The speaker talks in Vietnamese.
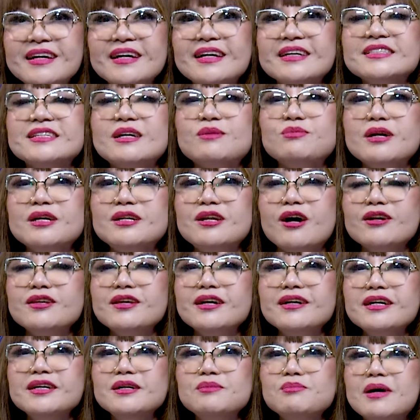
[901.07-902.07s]
Trong khi đó,
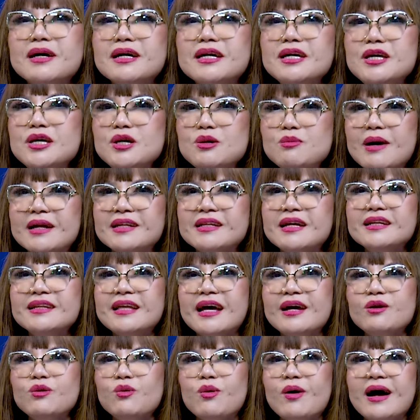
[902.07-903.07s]
những người mà yêu bản thân
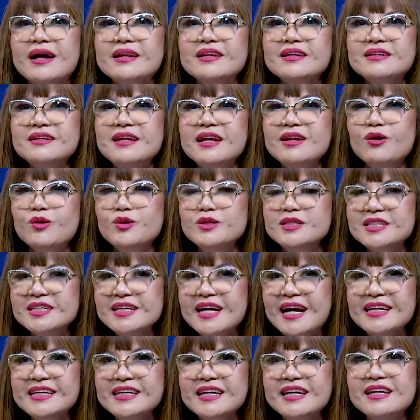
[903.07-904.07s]
thái quá đưa đến hội chứng
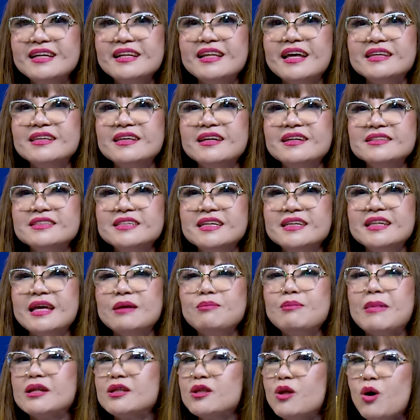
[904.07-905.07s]
ái kỷ là những chỉ
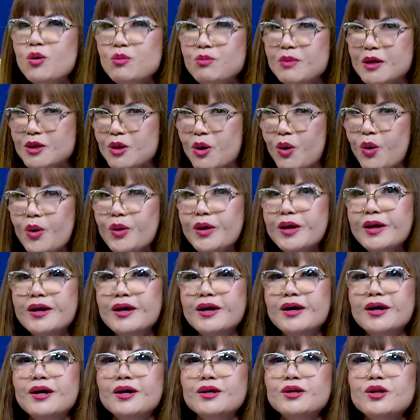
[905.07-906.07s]
thấy mặt tốt mà thôi,
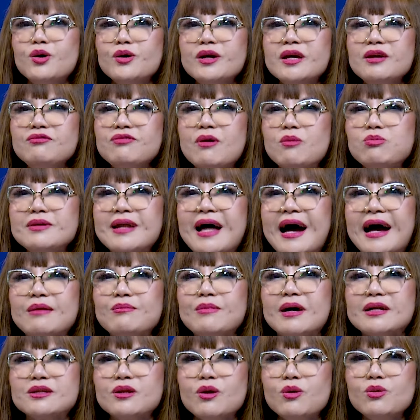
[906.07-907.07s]
đôi khi phóng đại
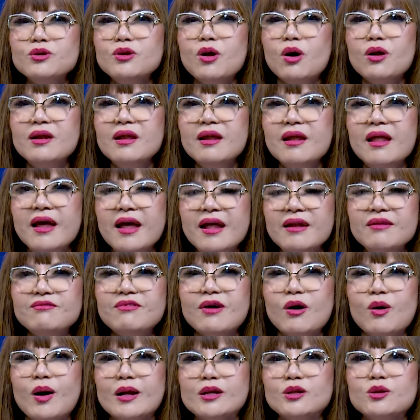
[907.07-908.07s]
mặt tốt đó lên
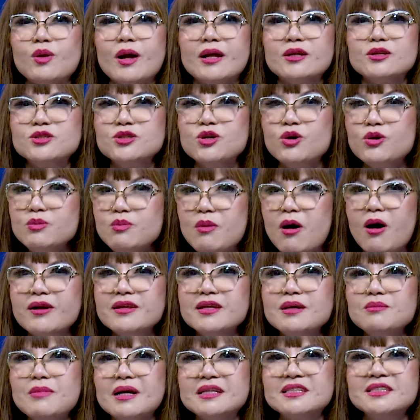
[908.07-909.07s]
và hoàn toàn chối bỏ
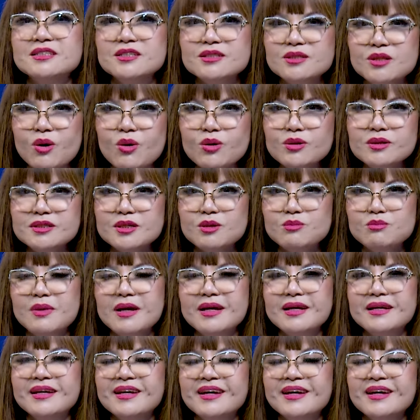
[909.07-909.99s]
những mặt chưa tốt trong mình.